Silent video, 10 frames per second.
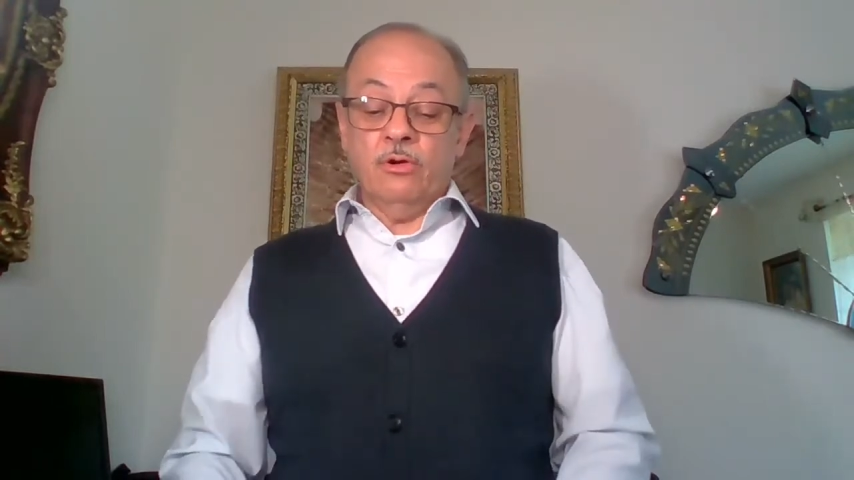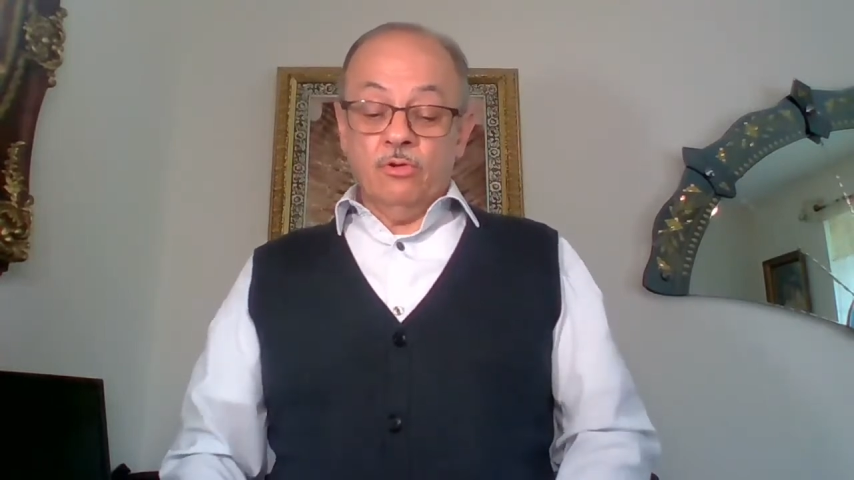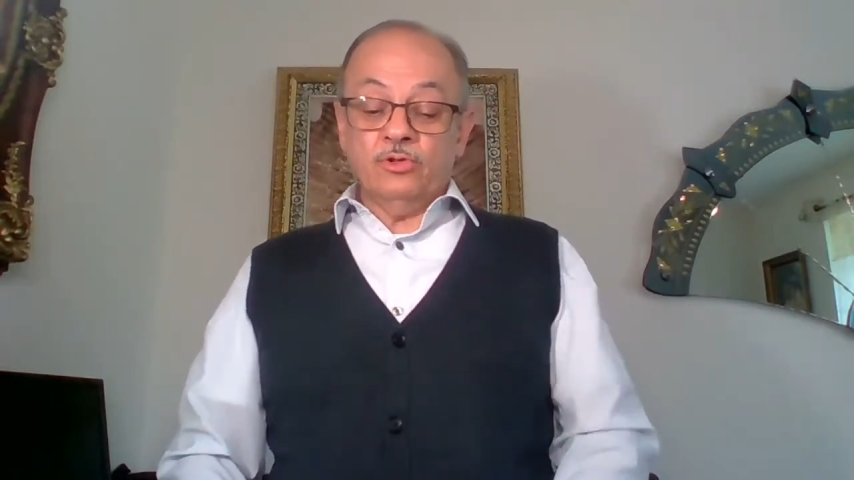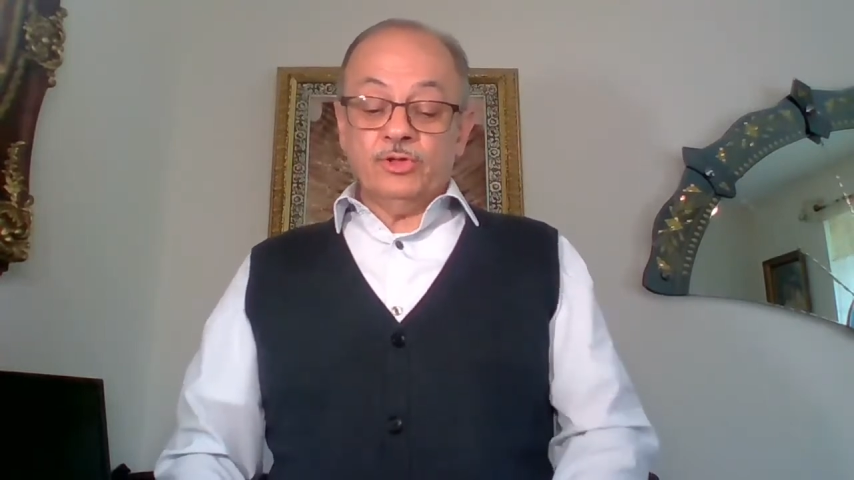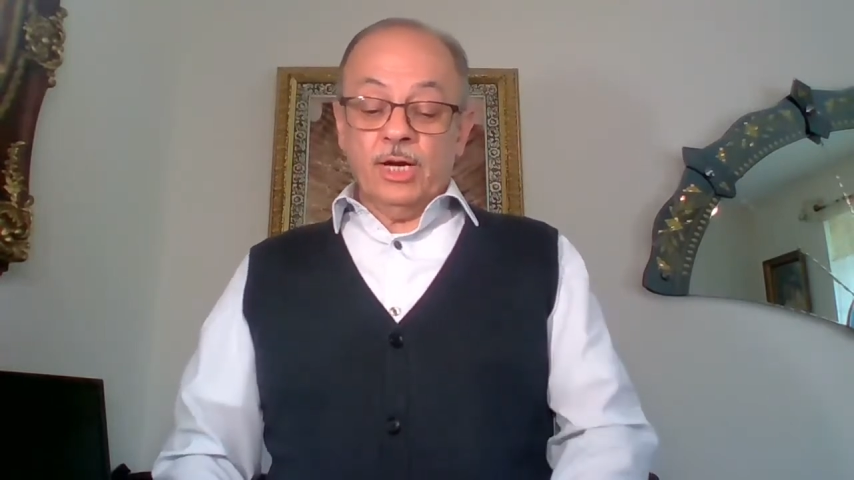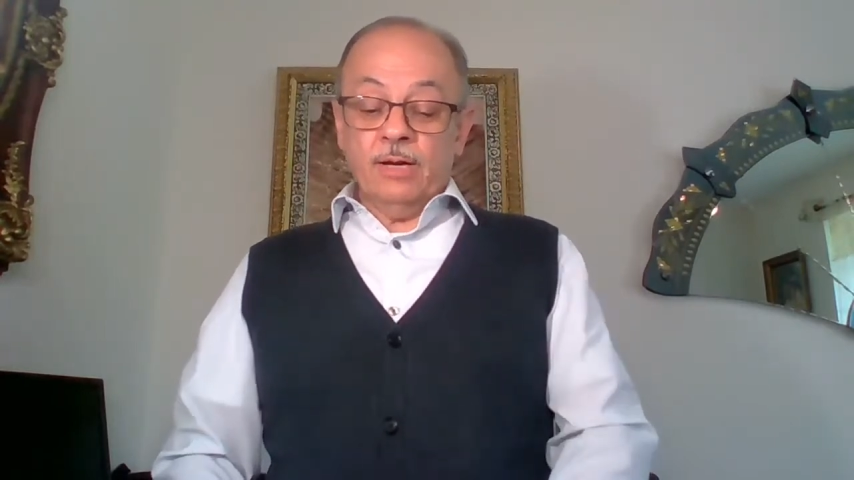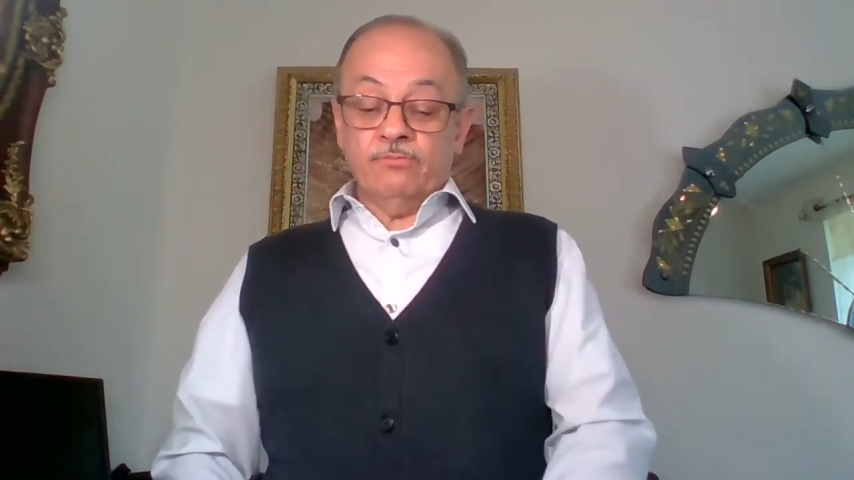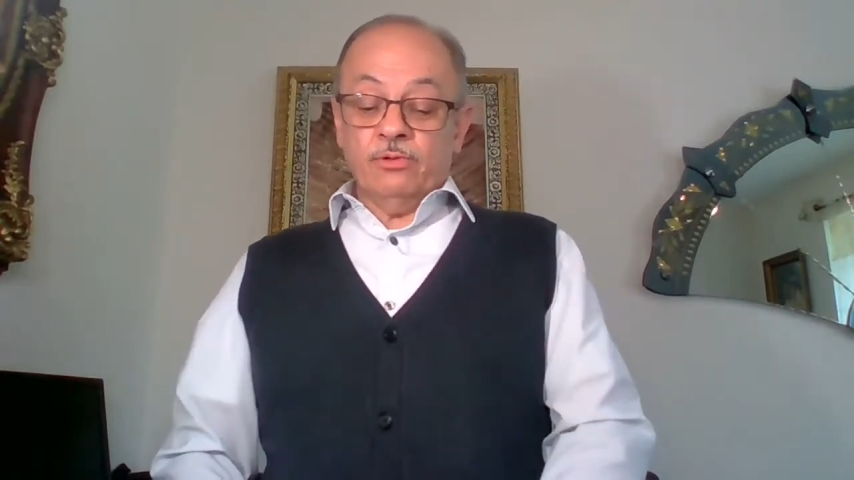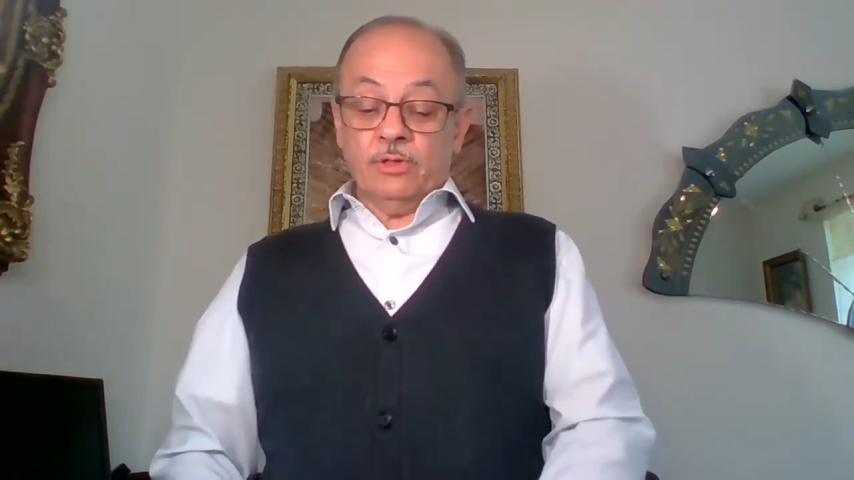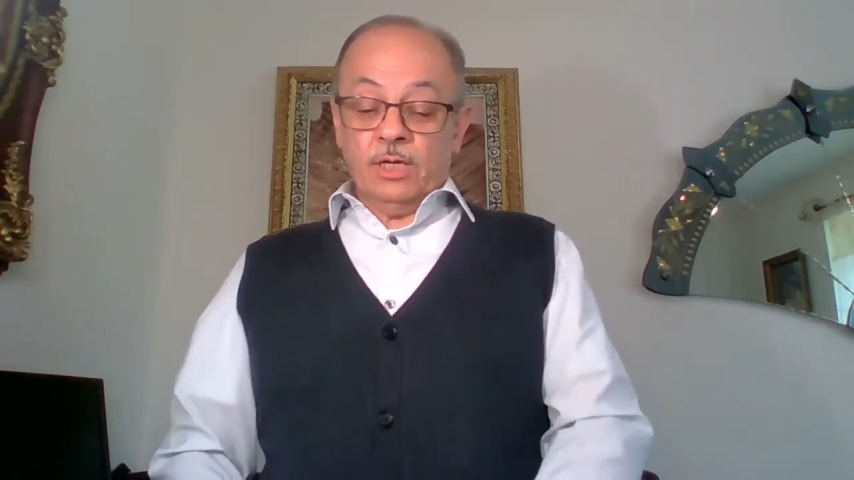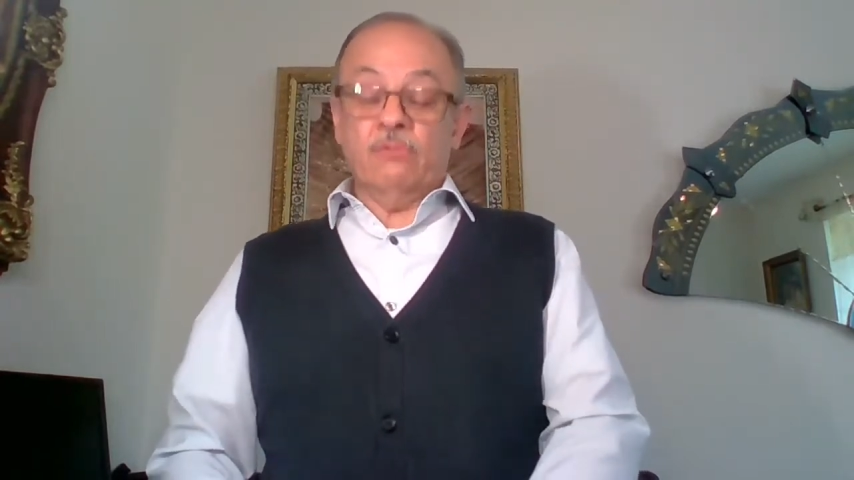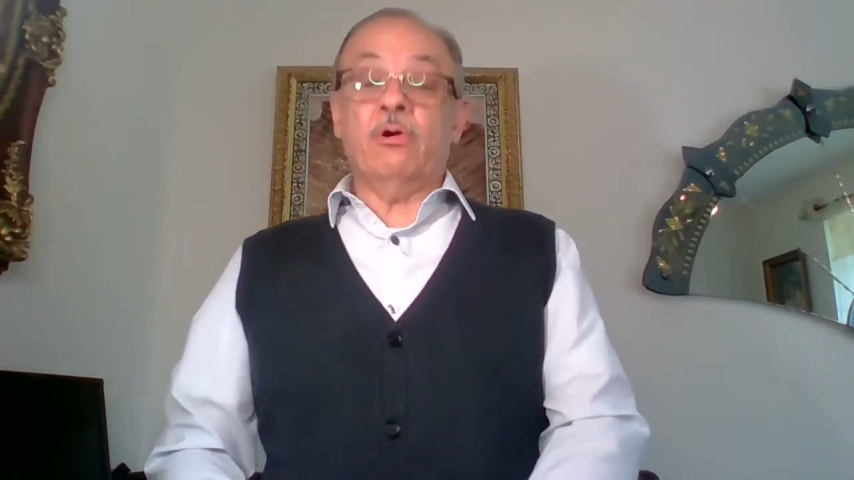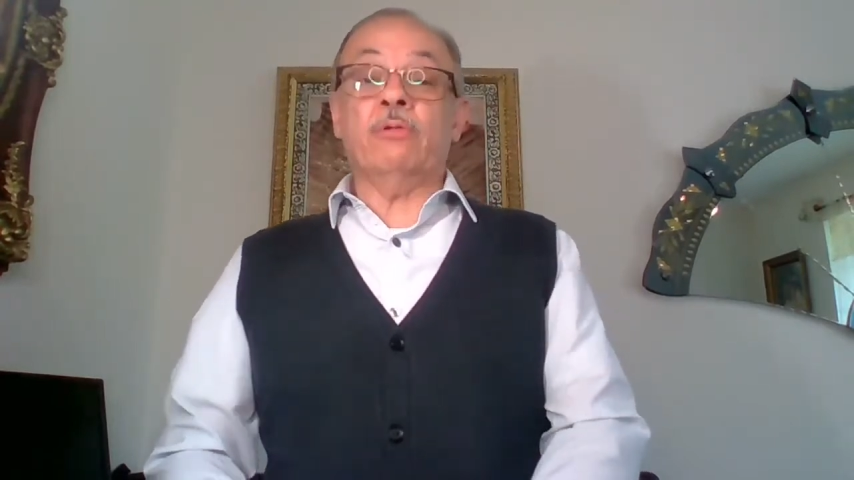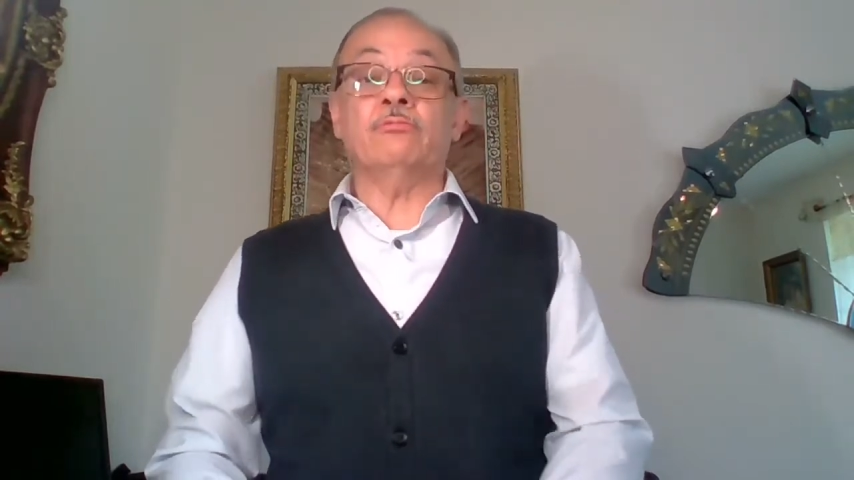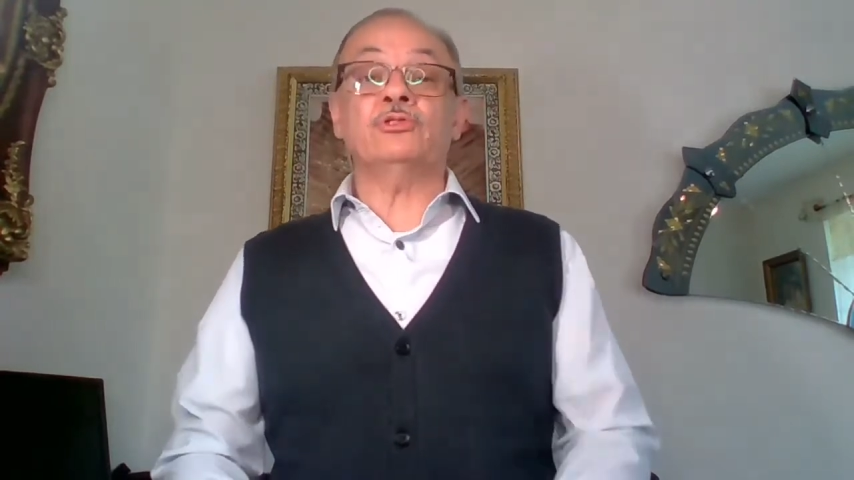Otra, porque
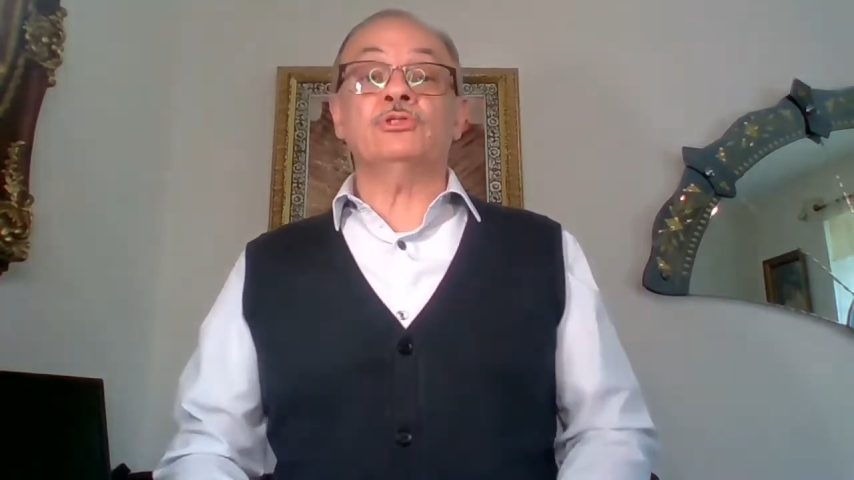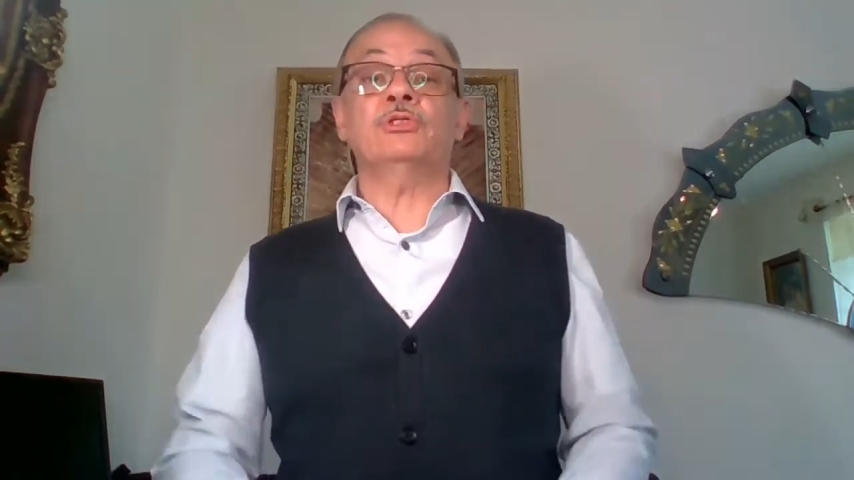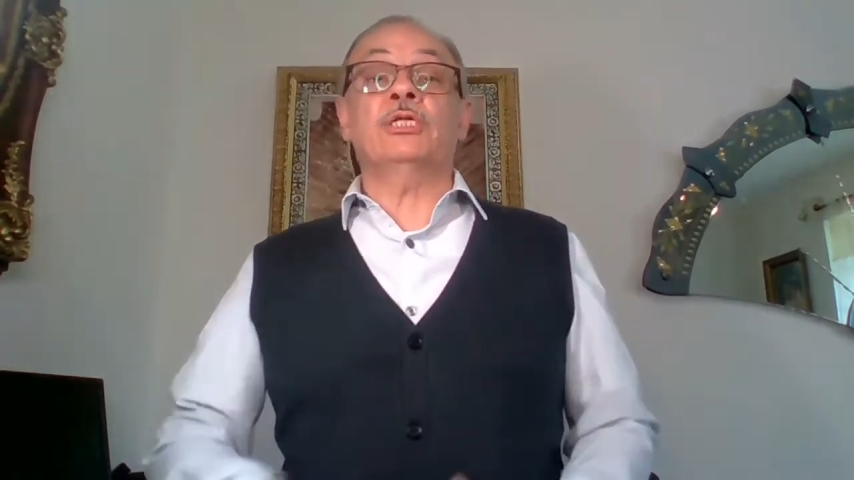lo hemos